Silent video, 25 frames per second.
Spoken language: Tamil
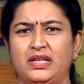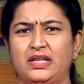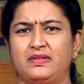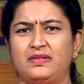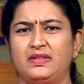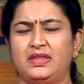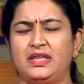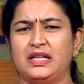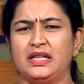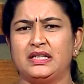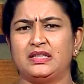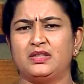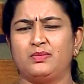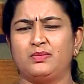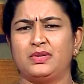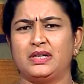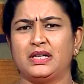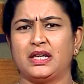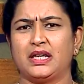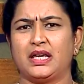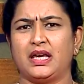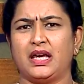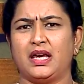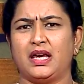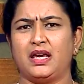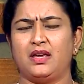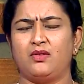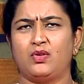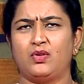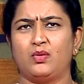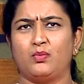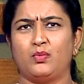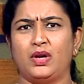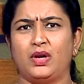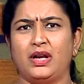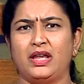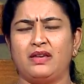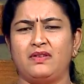வித்தியாசமாக இருக்கே இவர்
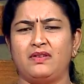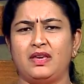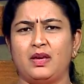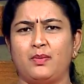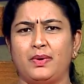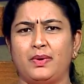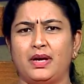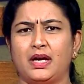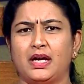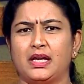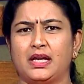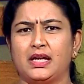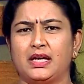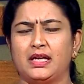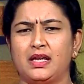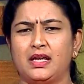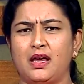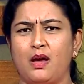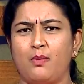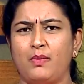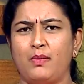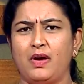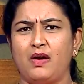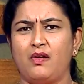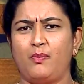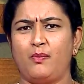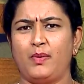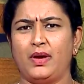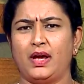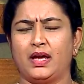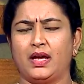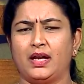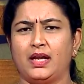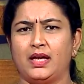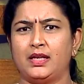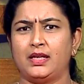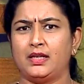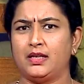மனைவியை பார்க்குறாரு அம்மாவை
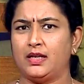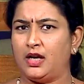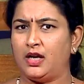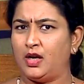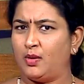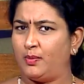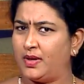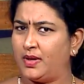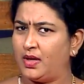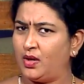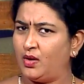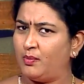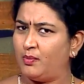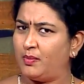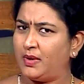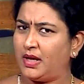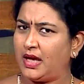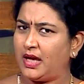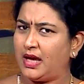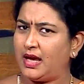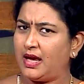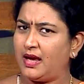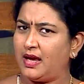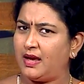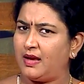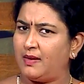பார்க்குறாரு ரெண்டு பேரும் இப்படியே